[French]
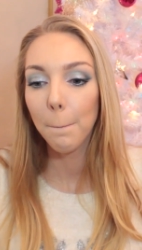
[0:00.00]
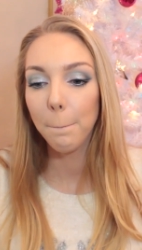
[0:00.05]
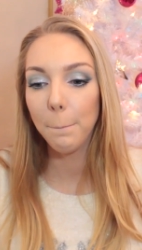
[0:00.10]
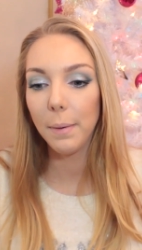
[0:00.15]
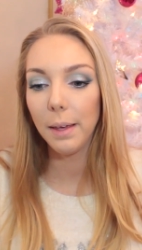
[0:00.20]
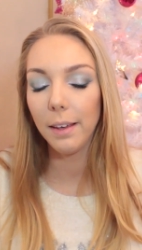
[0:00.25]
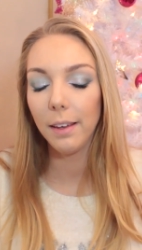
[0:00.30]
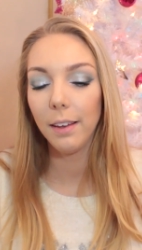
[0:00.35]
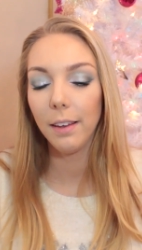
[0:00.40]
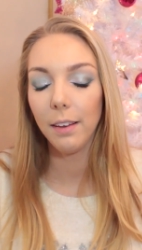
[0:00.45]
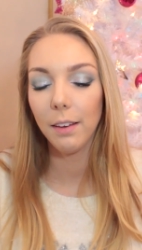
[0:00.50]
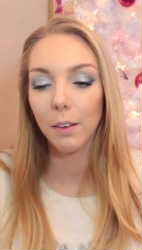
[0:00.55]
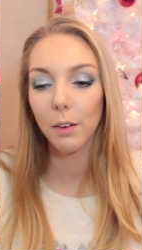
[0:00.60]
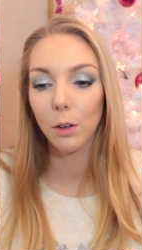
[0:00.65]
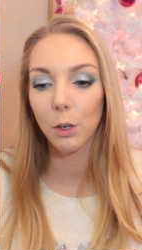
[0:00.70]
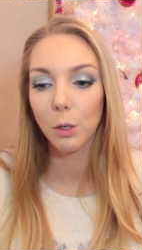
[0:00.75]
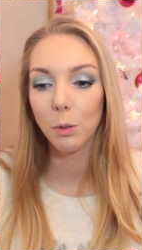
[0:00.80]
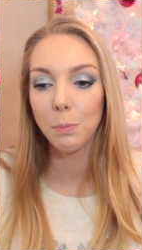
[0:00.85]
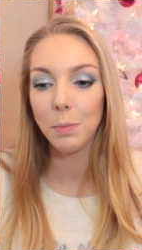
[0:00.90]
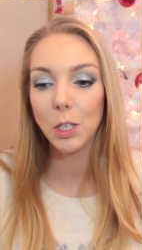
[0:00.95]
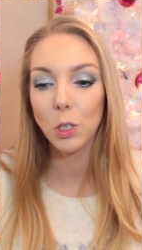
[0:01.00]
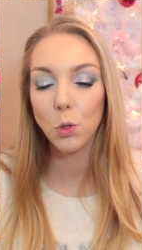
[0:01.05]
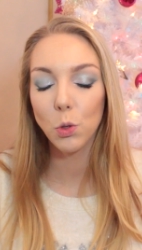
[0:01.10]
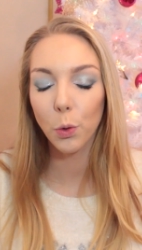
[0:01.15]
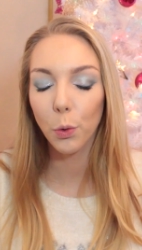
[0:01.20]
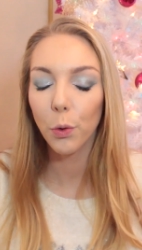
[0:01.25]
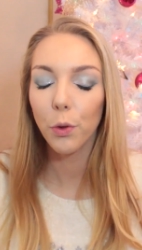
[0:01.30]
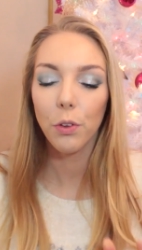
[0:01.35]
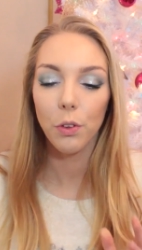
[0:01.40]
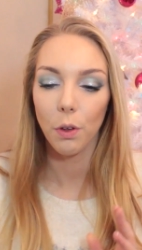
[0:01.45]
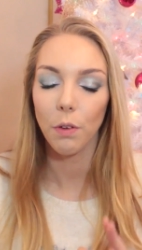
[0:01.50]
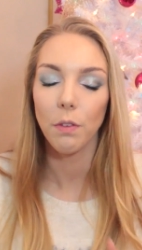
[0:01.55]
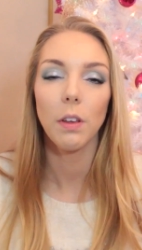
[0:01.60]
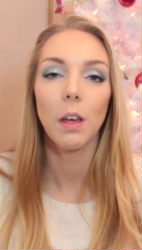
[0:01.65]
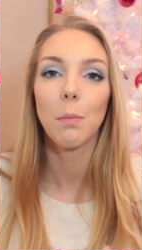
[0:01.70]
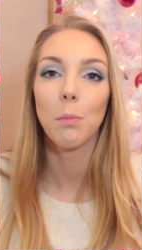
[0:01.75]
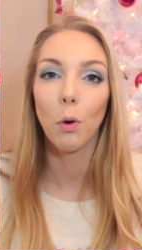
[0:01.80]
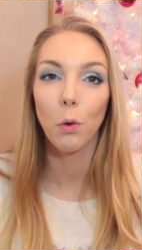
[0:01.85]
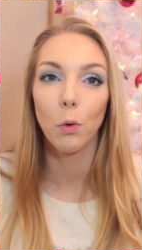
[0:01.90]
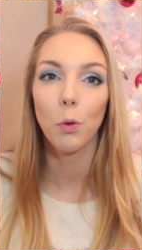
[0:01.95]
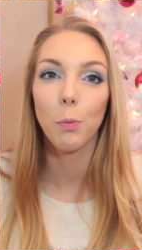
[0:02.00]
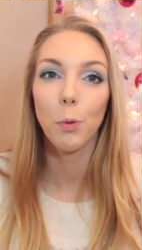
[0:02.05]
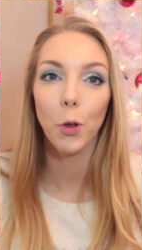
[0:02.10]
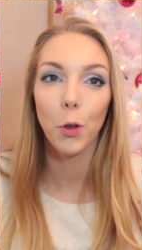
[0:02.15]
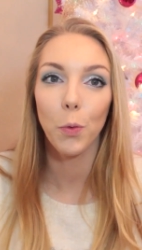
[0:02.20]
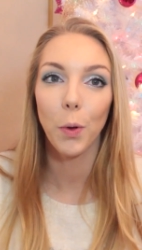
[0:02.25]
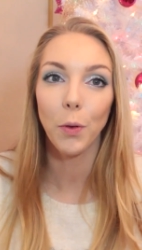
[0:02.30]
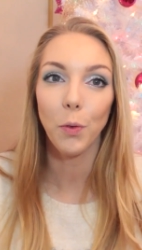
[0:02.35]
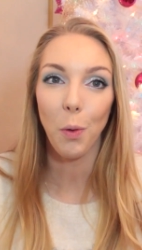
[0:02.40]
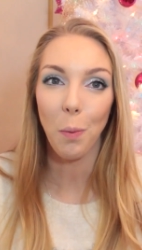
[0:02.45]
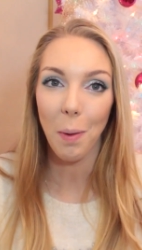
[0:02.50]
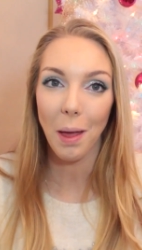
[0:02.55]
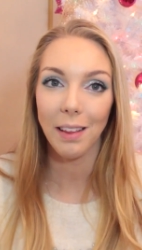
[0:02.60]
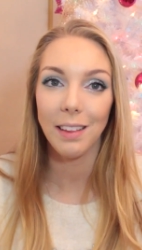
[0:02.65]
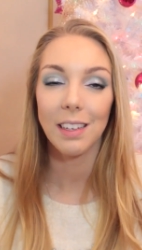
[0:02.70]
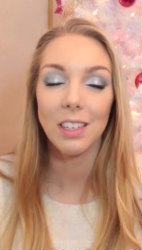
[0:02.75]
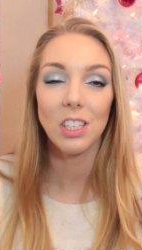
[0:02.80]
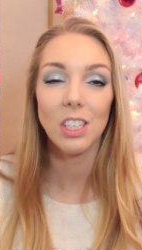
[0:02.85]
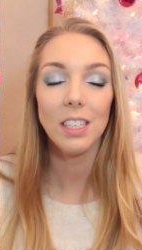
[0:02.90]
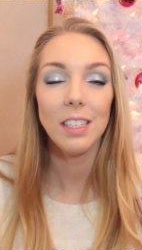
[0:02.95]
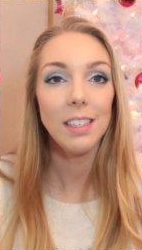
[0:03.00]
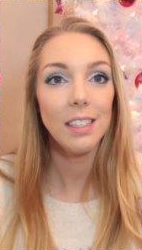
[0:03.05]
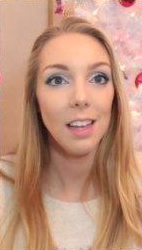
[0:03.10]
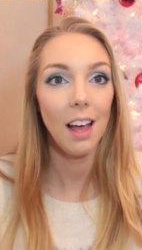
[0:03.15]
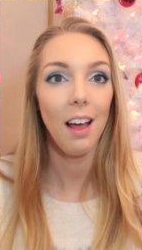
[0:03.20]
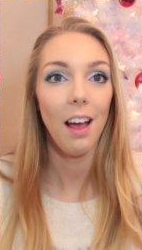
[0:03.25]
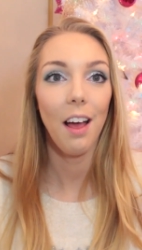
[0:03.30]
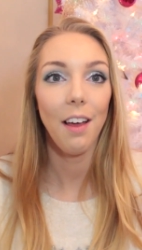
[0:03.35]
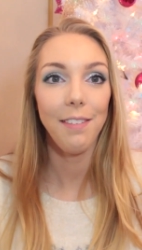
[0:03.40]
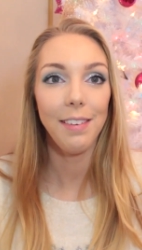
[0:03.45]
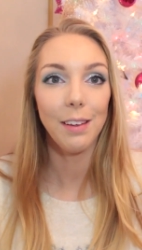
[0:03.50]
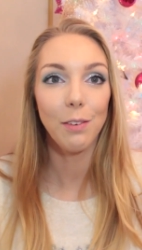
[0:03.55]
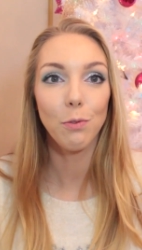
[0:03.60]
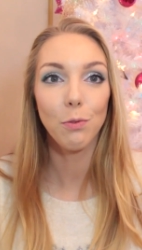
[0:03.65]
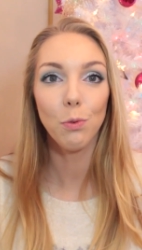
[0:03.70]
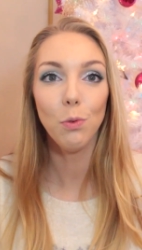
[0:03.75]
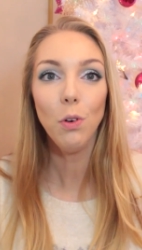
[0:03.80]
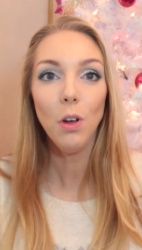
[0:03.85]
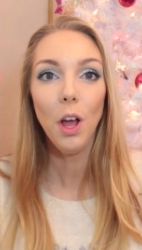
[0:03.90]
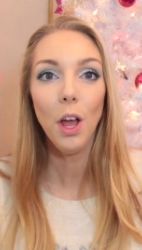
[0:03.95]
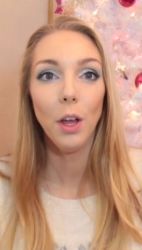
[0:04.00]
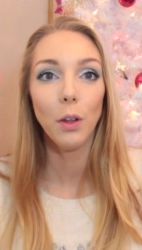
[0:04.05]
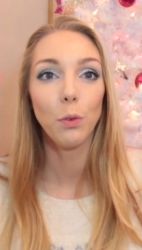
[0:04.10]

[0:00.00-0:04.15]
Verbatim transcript: Mais, euh, mais, je ressens vraiment le besoin de partager ça avec vous.